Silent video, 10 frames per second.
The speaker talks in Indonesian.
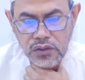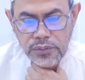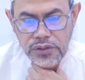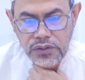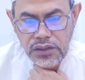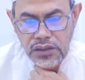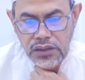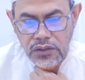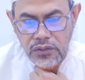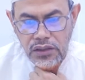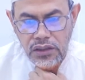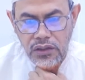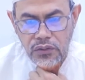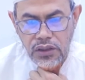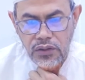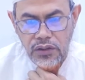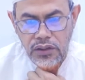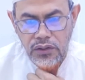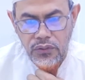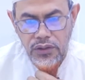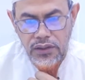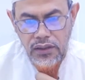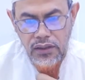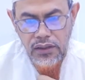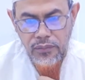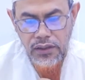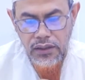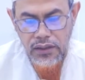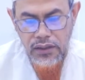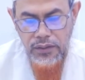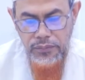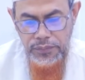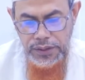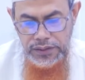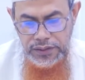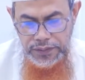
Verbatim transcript: wa man wala wa la hawla wa la quwata illa billah amma ba'd